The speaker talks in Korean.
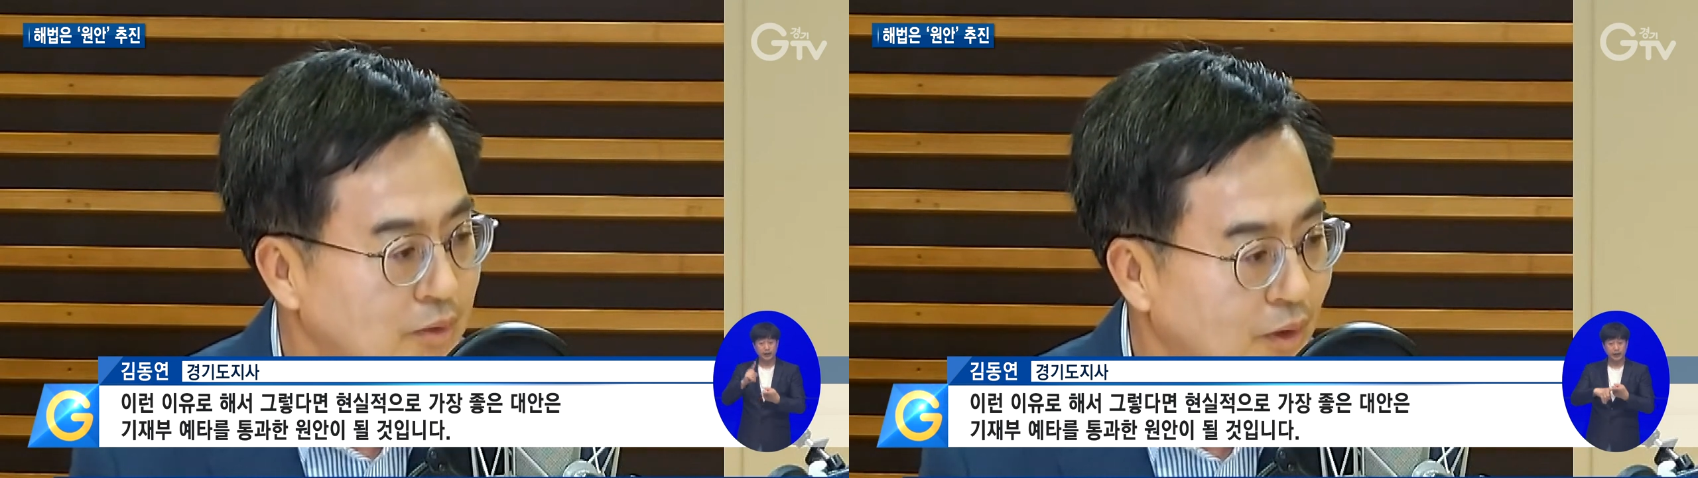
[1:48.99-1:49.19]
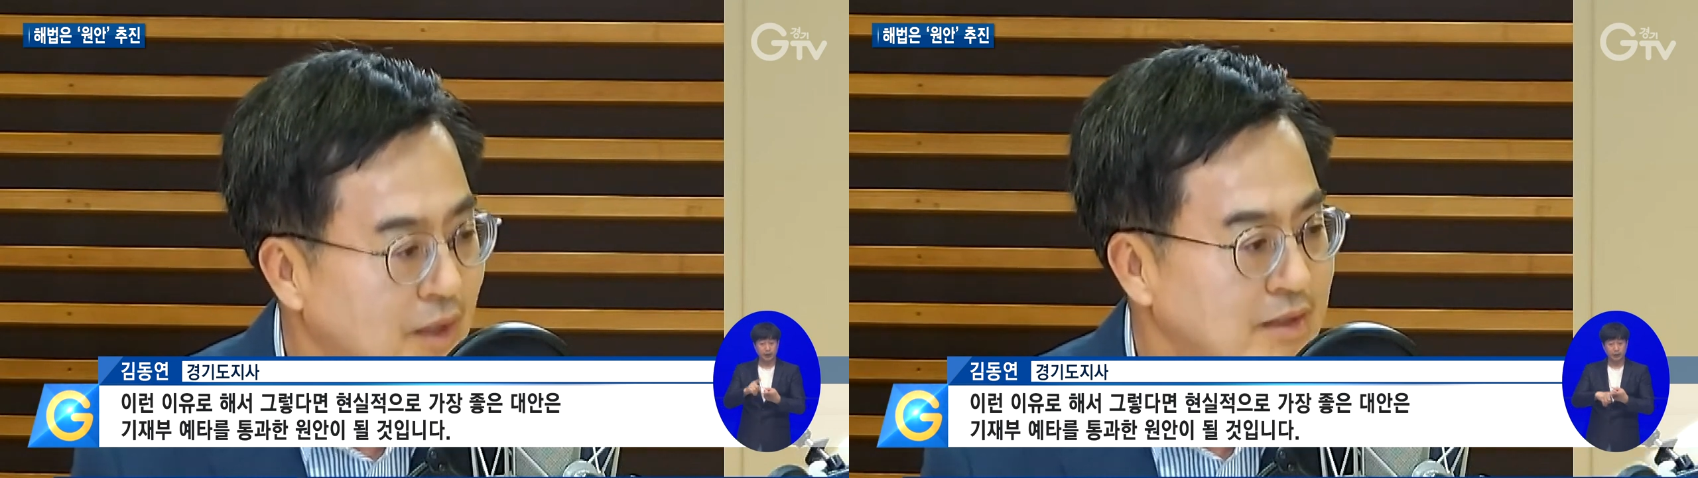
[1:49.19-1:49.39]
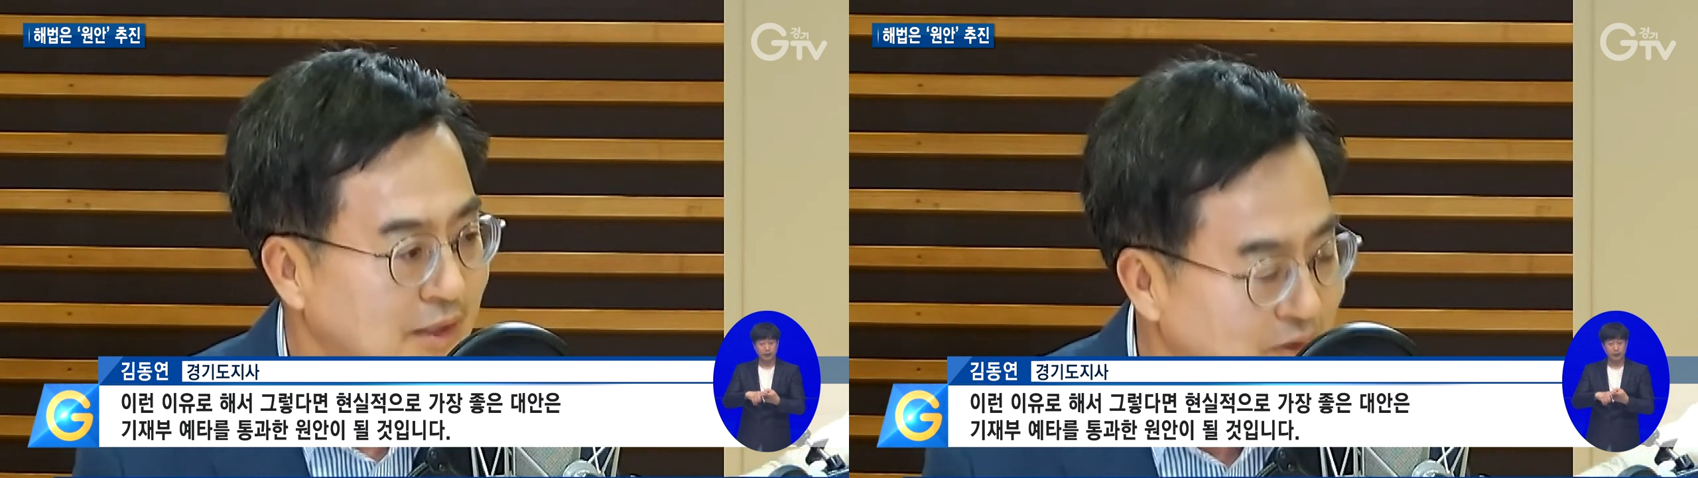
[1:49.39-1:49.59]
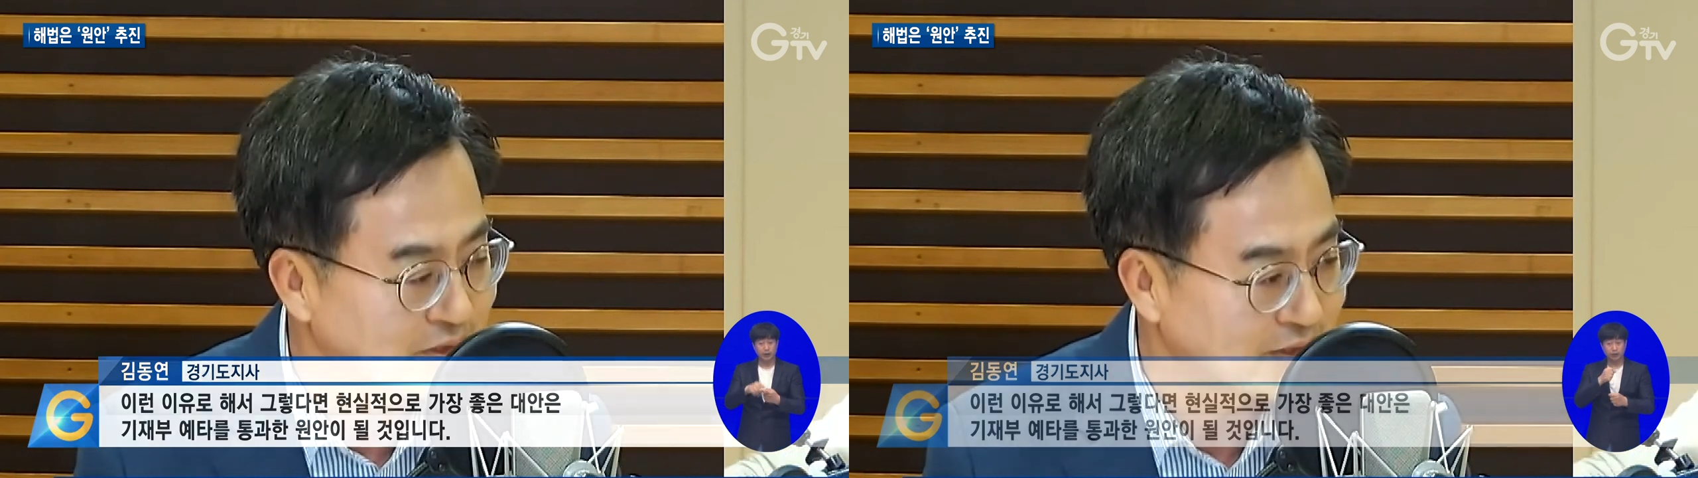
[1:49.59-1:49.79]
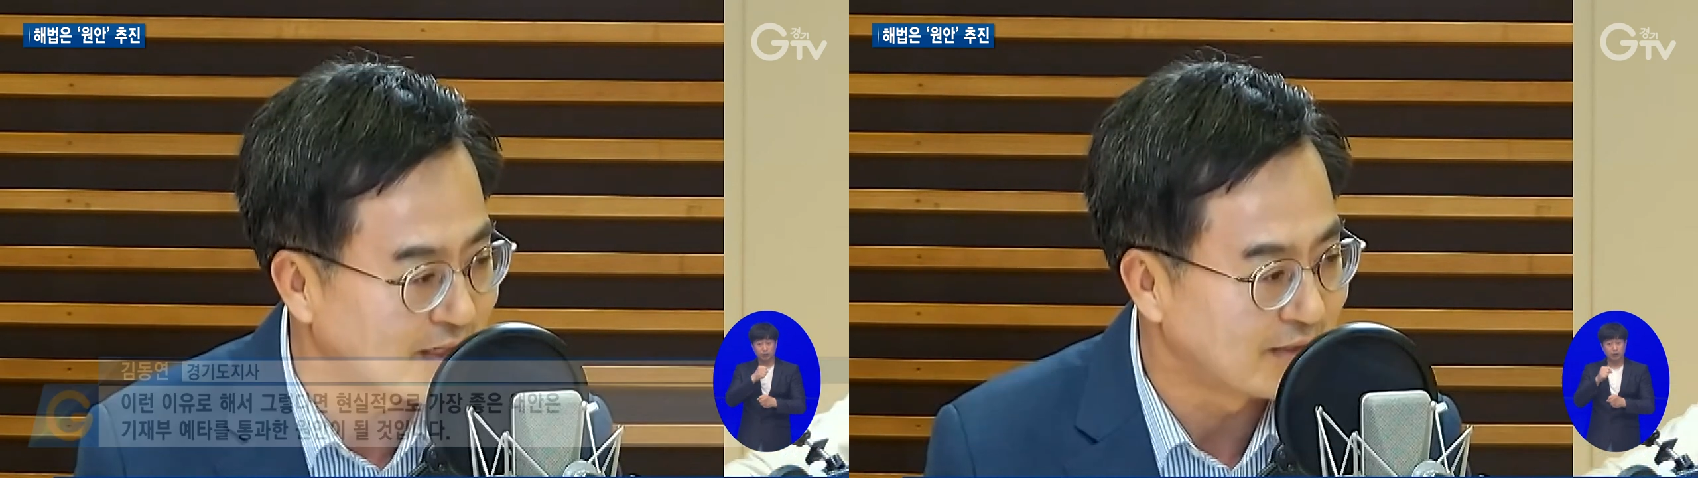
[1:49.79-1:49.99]
원안이 될
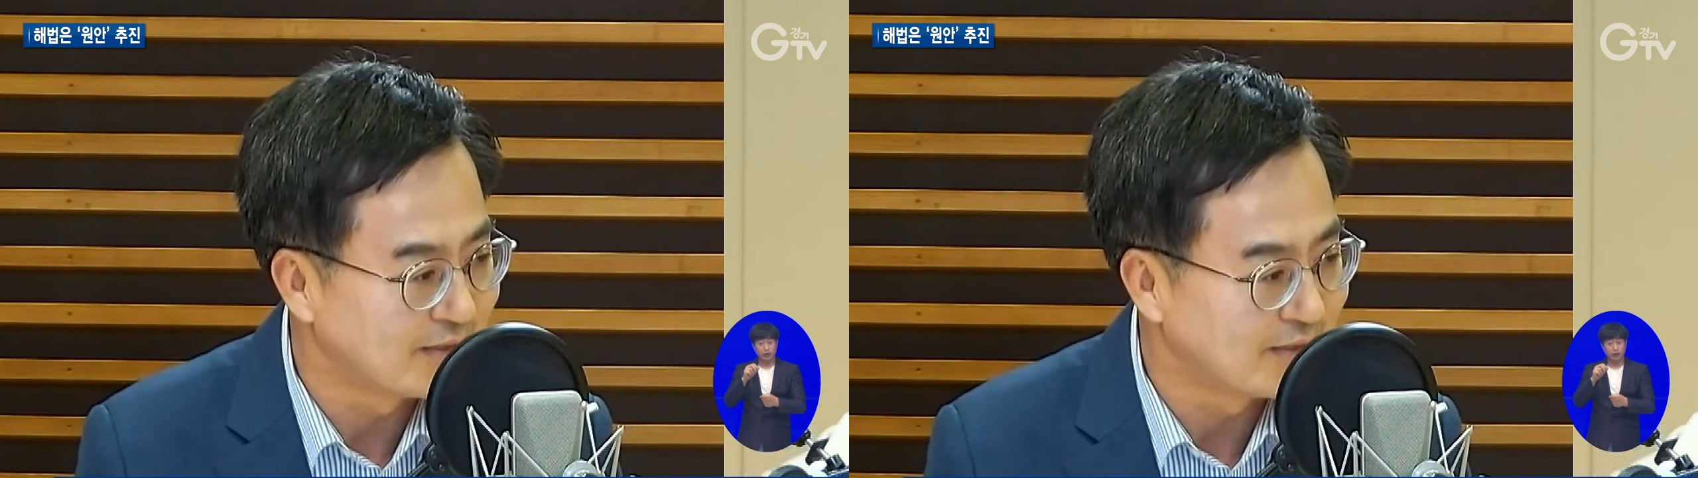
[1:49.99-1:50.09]
것이다.